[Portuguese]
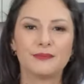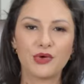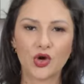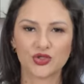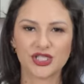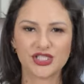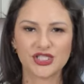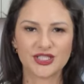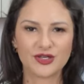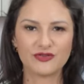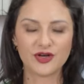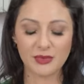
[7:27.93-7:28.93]
Bom, gente,
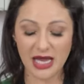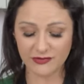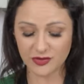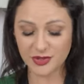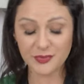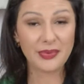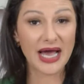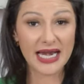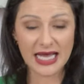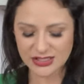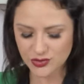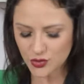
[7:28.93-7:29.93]
então vamos lá. Vamos
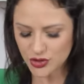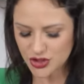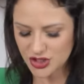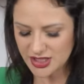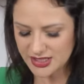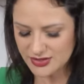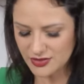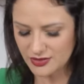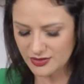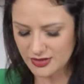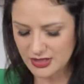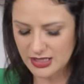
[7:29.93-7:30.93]
empanar as coxinhas,
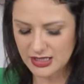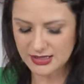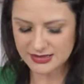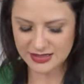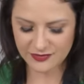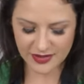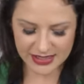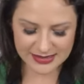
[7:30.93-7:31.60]
ó. Você vai